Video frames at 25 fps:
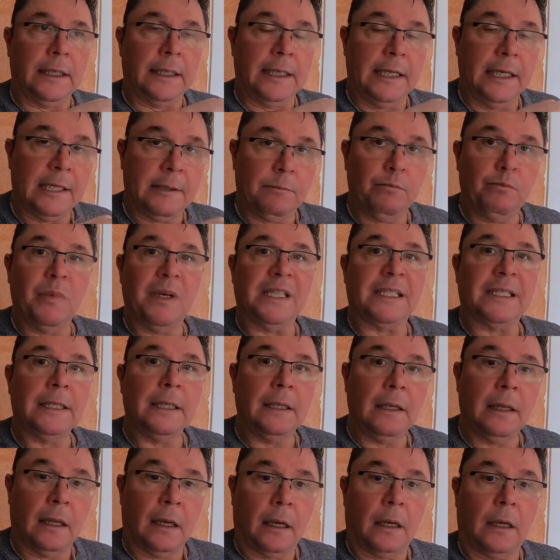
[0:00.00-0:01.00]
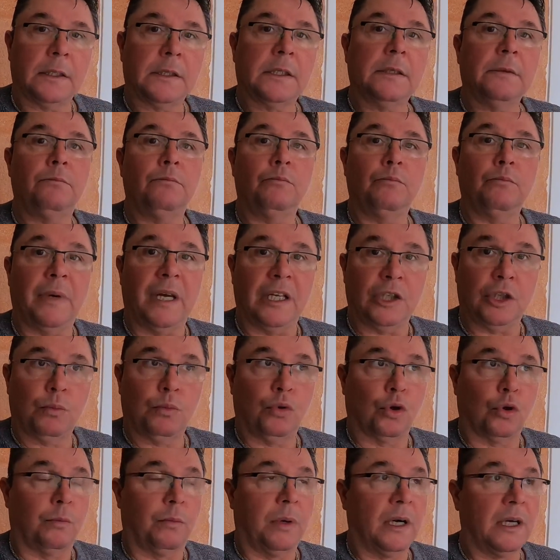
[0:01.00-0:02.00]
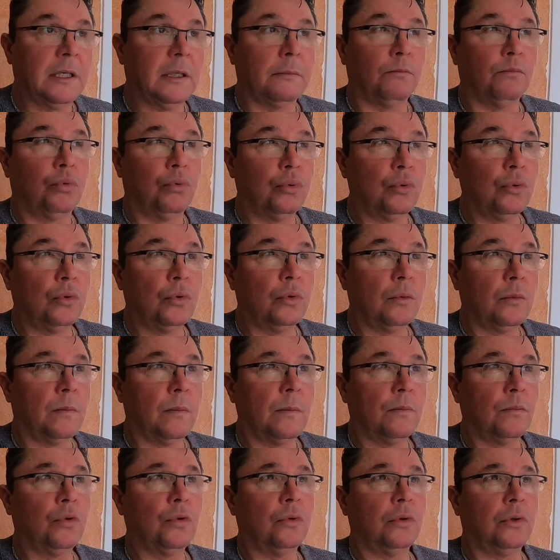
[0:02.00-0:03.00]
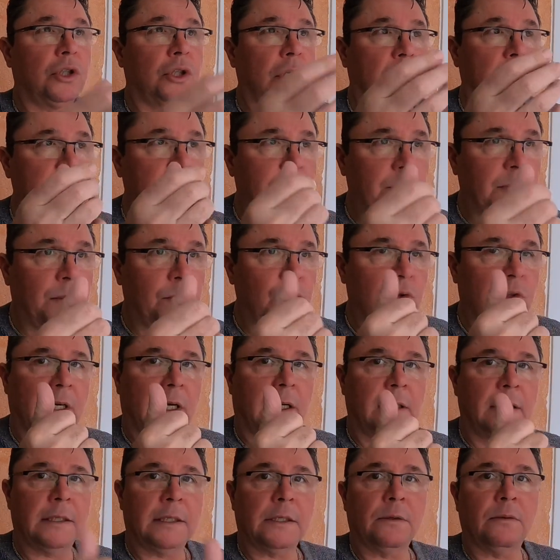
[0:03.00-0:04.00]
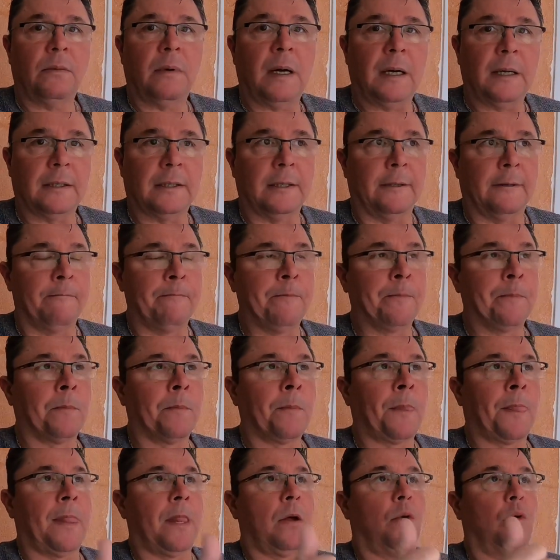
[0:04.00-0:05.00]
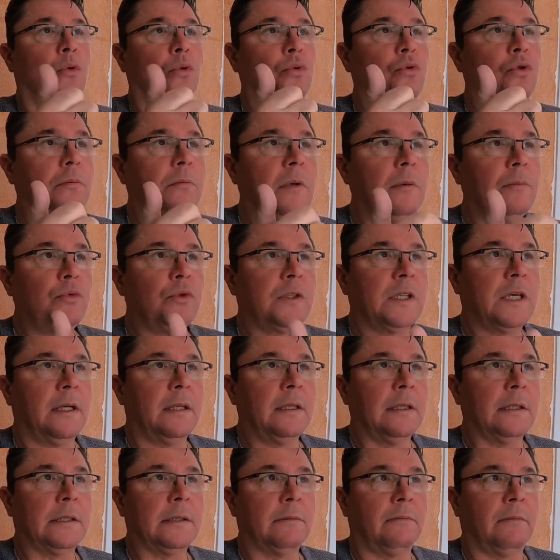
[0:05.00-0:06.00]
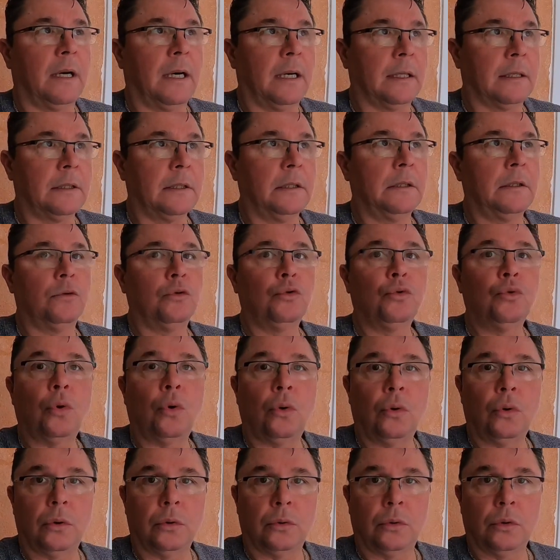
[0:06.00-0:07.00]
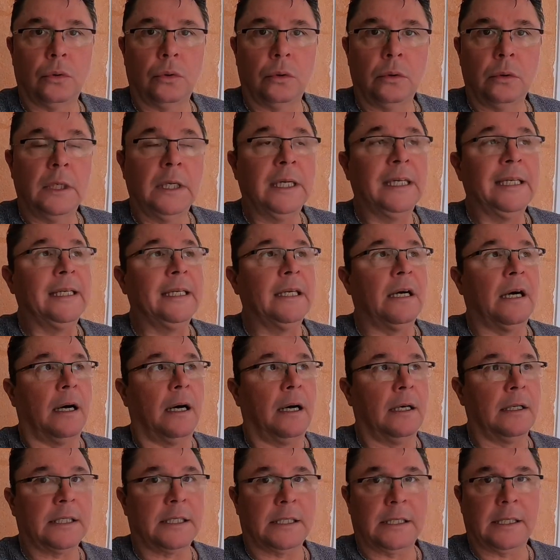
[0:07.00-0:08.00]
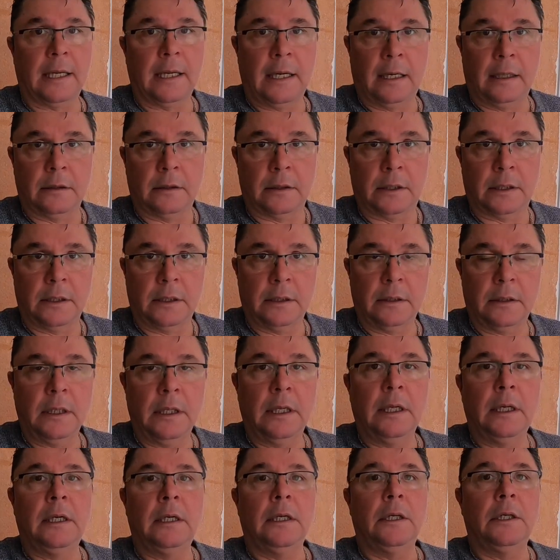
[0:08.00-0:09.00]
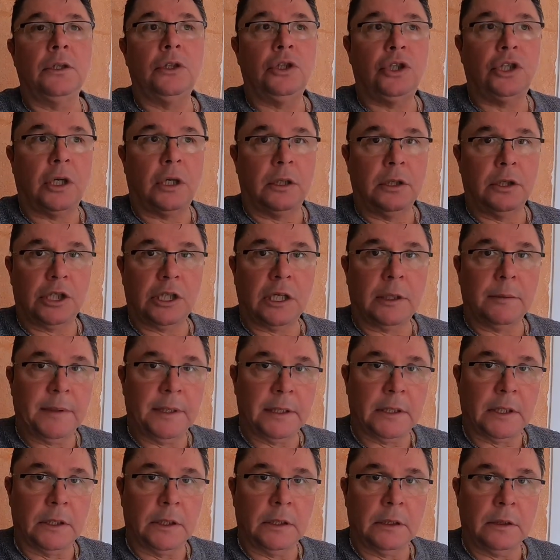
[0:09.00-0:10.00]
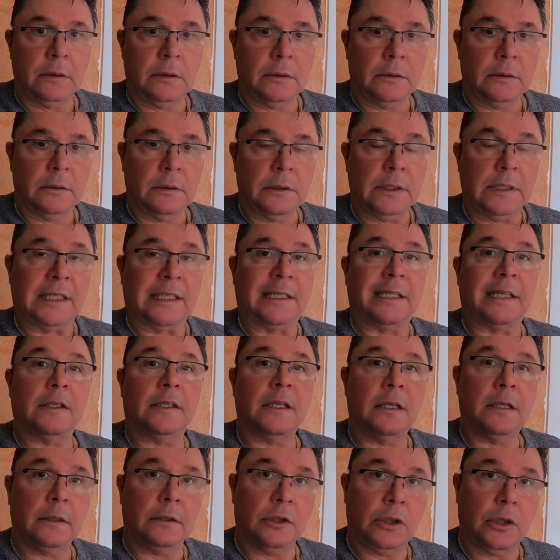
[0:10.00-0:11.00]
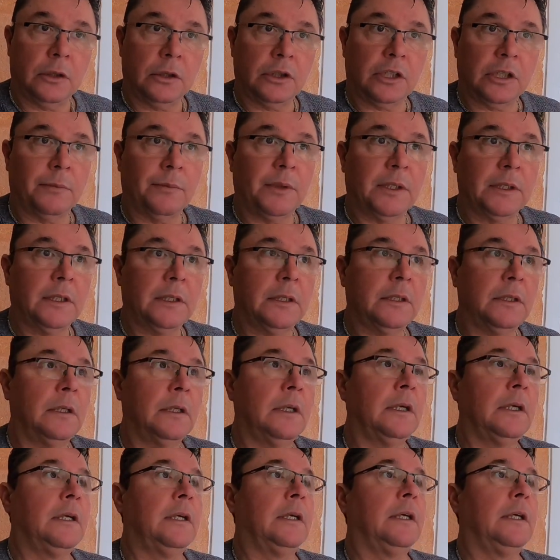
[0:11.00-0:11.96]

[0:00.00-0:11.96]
gitmesi lazım mecbur. Bakın bunu bunu çalışma müsaadesi vardı. Oturma müsaadesi vardı. Ne oldu? Hastalandı, çalışamadı, istese de çalışamadı